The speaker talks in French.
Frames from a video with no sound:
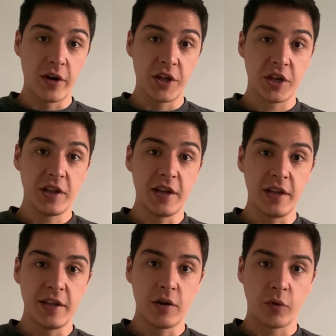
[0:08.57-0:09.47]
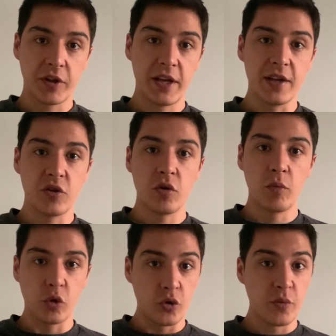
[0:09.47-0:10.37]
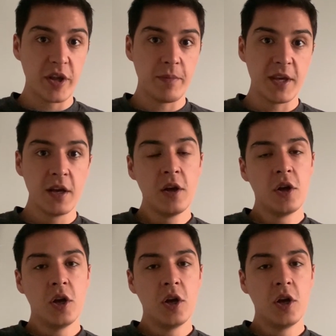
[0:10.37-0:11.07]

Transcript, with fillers: la chaîne a été lancée il y a seulement deux mois et demi.